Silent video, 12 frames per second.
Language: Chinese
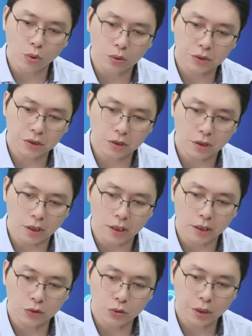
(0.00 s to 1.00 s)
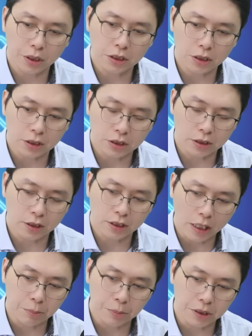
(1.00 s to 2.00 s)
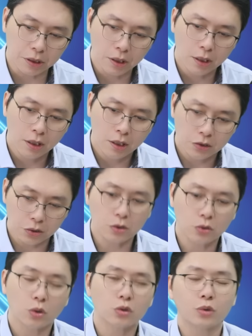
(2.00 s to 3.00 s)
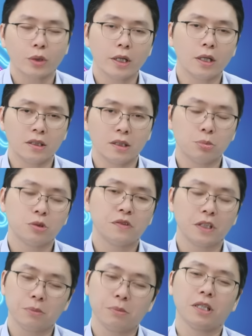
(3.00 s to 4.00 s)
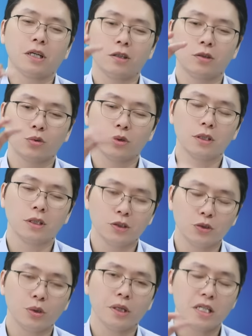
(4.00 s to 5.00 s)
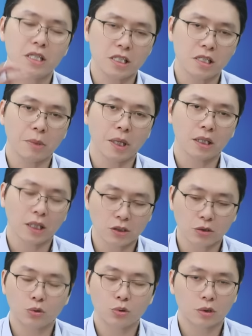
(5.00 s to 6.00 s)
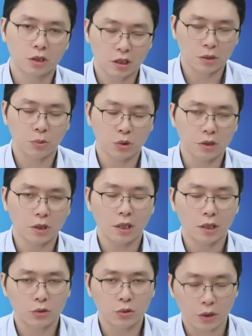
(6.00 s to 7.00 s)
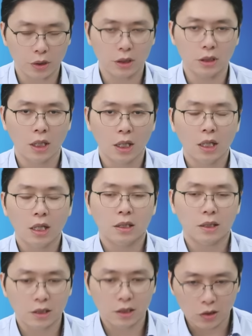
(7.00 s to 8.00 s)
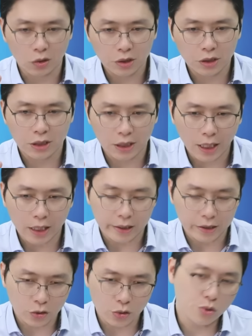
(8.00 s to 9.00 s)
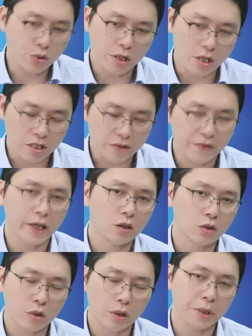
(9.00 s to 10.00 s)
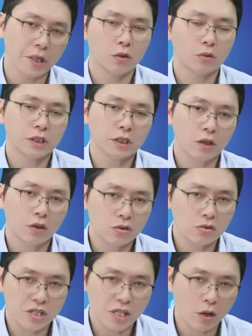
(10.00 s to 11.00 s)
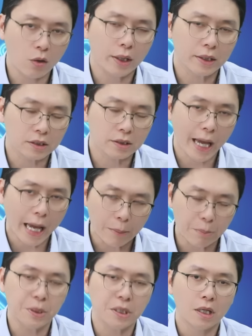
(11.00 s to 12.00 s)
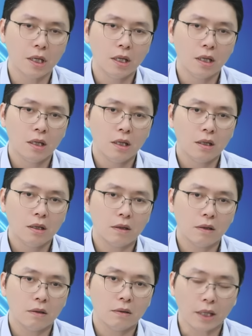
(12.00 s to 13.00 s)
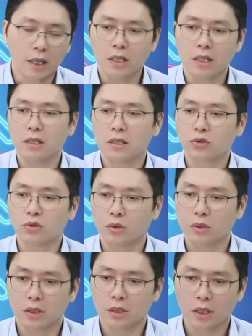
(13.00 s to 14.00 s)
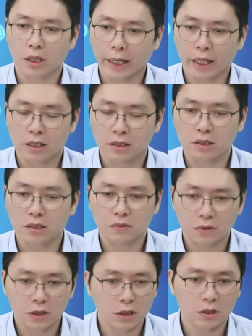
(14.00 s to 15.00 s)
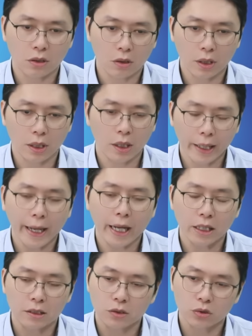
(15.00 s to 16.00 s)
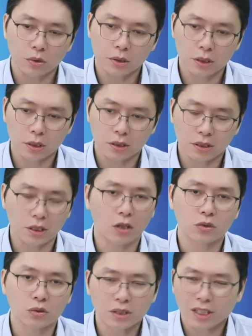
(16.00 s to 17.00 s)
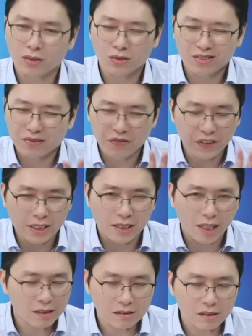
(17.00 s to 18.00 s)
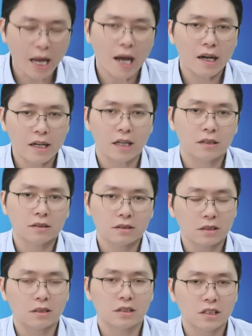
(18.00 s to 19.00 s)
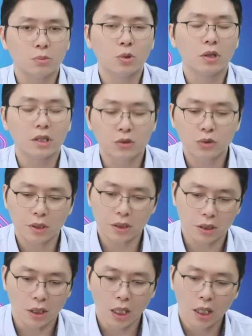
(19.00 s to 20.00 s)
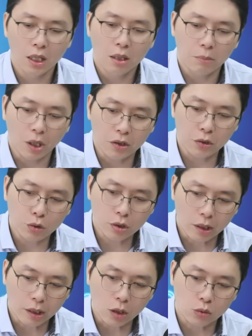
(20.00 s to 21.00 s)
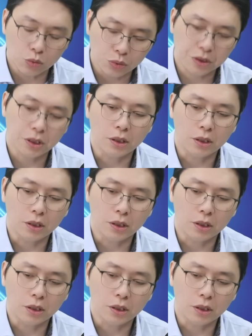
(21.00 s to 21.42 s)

式的冷却液的新的产品，就是说水冷的部分里面要很多的冷却液体嘛，它就做这个浸式的冷却液。嗯哼，那这个东西现在也是缺，也是非常的贵，每公升要六千块的台币。嗯。哦，那一个所谓的 AI 的伺服器哦，而 AI 的所谓的制造中心要用非常大量的这个浸默冷却液，是毛利率高达五成。